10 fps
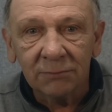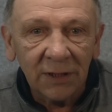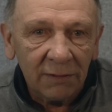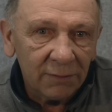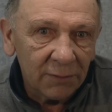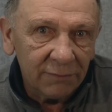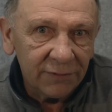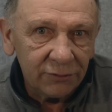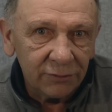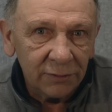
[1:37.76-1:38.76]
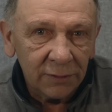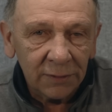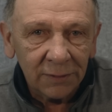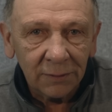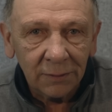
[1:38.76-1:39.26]
я вам говорю.
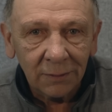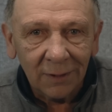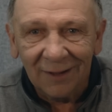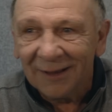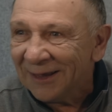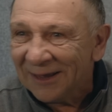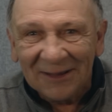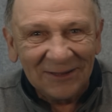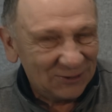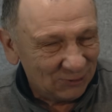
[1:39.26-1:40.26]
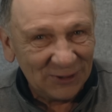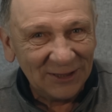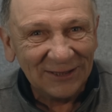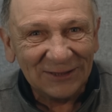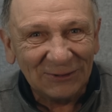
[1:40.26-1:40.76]
И
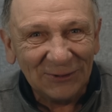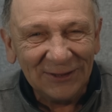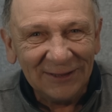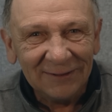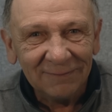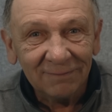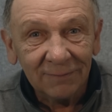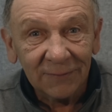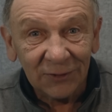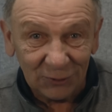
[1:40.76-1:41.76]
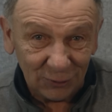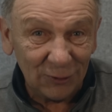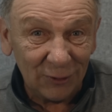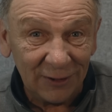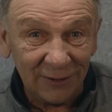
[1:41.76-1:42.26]
сколько это стоит? 100
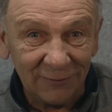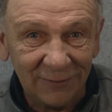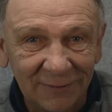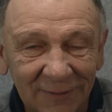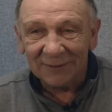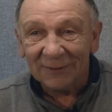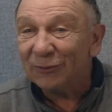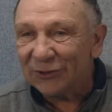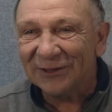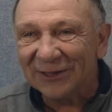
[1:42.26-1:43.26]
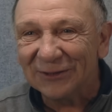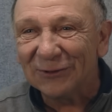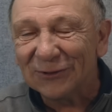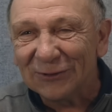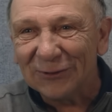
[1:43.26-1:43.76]
долларов. Мужик
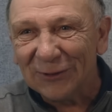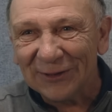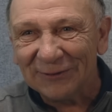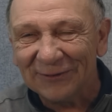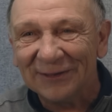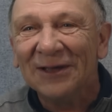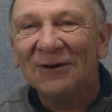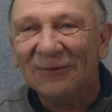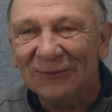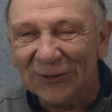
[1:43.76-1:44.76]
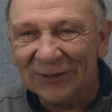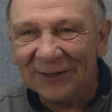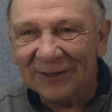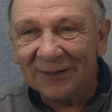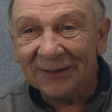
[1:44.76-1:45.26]
достает 100 долларов, говорит, вот.
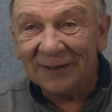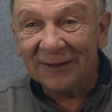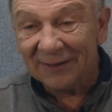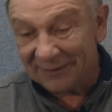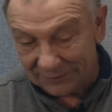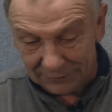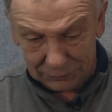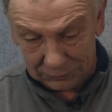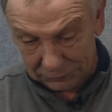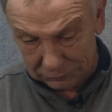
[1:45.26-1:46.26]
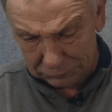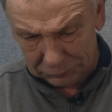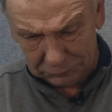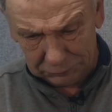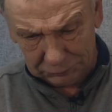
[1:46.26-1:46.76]
Она говорит,
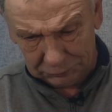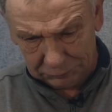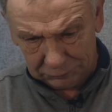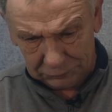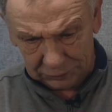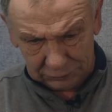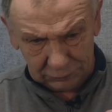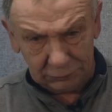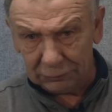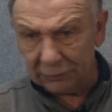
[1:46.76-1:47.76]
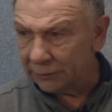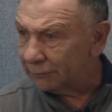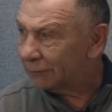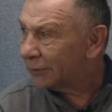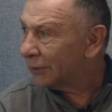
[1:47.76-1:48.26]
угу, 100
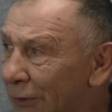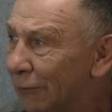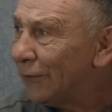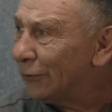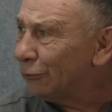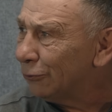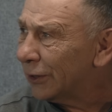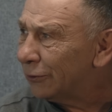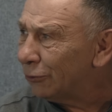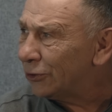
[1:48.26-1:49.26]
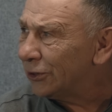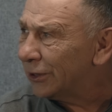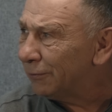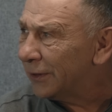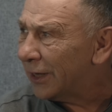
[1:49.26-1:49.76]
долларов. Фортуна,
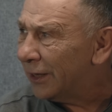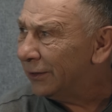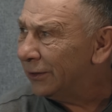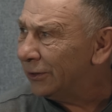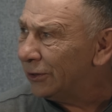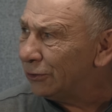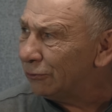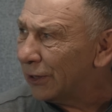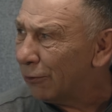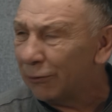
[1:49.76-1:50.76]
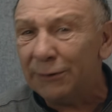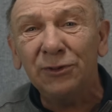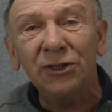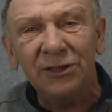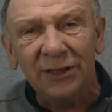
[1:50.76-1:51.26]
доченька моя, иди сюда,
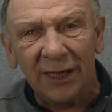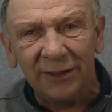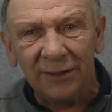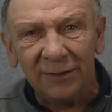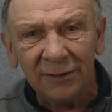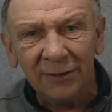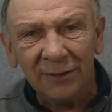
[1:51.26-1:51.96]
улыбнись дяде.